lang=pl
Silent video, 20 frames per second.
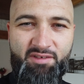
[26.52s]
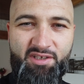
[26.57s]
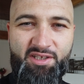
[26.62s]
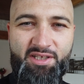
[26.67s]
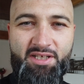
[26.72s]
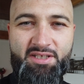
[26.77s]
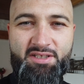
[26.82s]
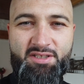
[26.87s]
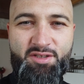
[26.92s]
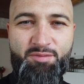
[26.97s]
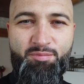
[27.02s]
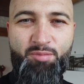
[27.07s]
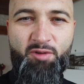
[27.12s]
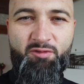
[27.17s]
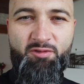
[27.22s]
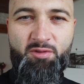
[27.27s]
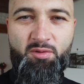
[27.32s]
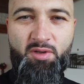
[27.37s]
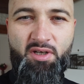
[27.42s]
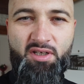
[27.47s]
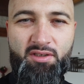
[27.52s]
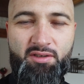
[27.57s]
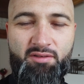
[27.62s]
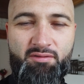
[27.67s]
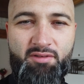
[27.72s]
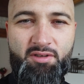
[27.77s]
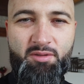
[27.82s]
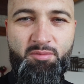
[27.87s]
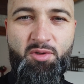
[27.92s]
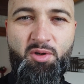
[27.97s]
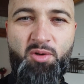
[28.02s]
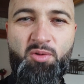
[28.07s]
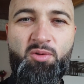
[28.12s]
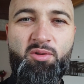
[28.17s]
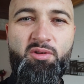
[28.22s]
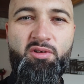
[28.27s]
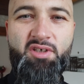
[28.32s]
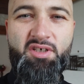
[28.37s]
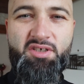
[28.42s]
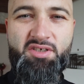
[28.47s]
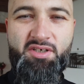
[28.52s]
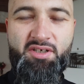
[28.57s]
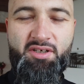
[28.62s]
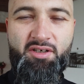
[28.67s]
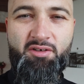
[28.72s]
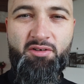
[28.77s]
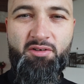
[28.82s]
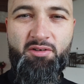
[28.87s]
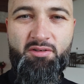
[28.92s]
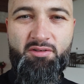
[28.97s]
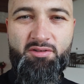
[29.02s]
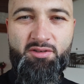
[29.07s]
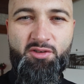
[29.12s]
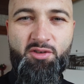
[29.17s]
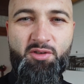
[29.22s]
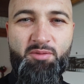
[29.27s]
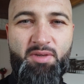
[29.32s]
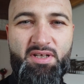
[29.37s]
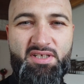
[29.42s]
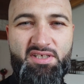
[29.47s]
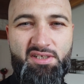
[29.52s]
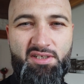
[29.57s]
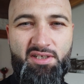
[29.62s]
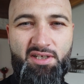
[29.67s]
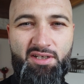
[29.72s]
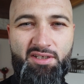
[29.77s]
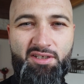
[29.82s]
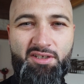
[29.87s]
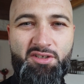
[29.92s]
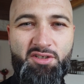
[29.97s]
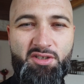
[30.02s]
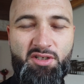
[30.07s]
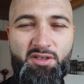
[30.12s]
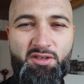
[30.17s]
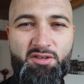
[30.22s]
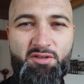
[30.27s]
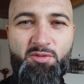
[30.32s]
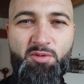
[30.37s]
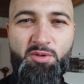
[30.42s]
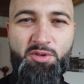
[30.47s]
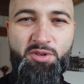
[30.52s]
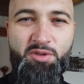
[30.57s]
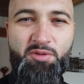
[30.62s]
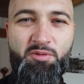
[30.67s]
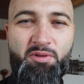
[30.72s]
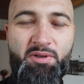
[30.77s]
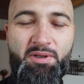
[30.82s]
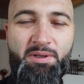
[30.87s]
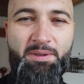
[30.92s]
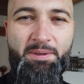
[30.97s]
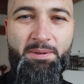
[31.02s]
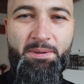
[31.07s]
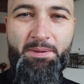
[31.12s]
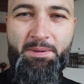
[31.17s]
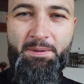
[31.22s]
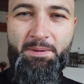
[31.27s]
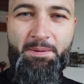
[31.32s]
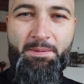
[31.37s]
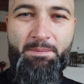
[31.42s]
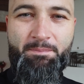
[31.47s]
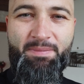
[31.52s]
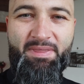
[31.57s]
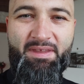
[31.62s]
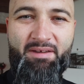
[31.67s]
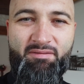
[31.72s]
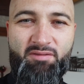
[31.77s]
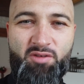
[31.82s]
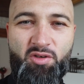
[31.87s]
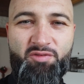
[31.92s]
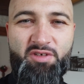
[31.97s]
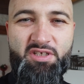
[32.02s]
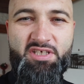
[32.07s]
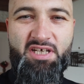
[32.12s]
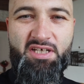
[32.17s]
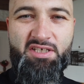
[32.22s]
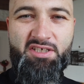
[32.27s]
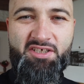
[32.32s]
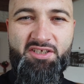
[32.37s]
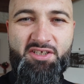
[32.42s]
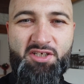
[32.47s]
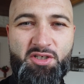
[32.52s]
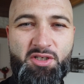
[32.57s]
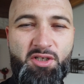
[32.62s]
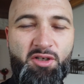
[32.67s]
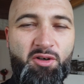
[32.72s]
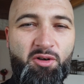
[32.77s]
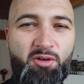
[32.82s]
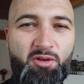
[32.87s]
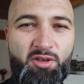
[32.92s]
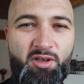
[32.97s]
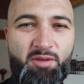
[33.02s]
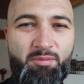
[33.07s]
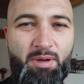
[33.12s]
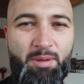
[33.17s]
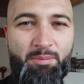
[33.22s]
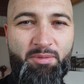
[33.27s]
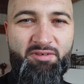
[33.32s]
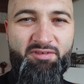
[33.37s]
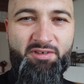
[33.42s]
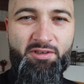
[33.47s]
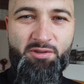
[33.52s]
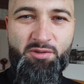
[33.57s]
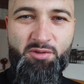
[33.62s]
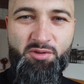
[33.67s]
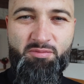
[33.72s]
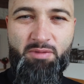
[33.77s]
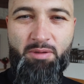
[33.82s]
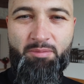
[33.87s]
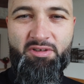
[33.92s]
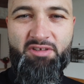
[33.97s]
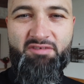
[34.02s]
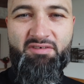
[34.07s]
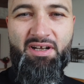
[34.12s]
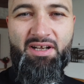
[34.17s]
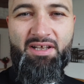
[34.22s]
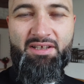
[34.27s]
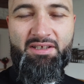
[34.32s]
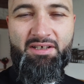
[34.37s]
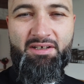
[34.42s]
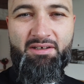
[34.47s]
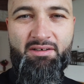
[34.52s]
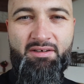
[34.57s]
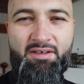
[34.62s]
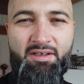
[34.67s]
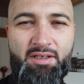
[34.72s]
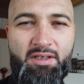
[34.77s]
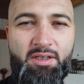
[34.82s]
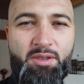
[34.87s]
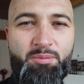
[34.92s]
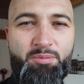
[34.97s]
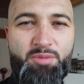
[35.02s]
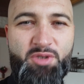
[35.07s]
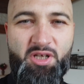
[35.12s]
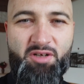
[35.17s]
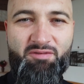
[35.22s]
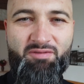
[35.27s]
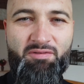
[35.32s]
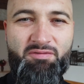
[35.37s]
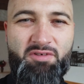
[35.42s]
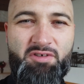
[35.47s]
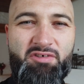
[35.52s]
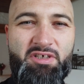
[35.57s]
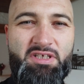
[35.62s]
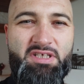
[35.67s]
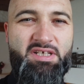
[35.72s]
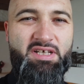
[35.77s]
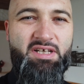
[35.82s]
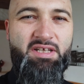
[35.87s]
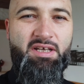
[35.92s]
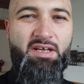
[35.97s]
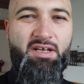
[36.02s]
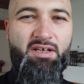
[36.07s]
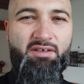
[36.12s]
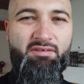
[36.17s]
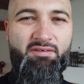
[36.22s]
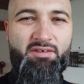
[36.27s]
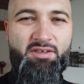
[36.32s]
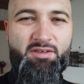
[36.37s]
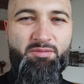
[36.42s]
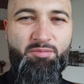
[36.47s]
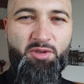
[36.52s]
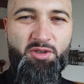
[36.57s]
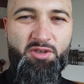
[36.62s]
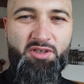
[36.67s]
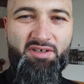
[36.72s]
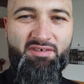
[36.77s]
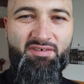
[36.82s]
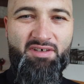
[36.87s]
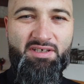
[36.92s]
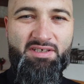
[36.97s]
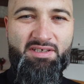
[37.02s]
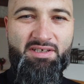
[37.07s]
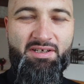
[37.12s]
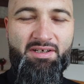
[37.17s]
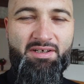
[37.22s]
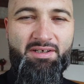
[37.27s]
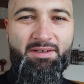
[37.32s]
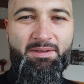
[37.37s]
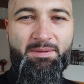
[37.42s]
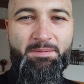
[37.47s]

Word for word: w intencji powołań. W tym roku do naszego zgromadzenia nikt się nie zgłosił. W nowicjacie też nikogo nie mamy, więc już mamy dwa lata przerwy w święceniach, więc proszę Was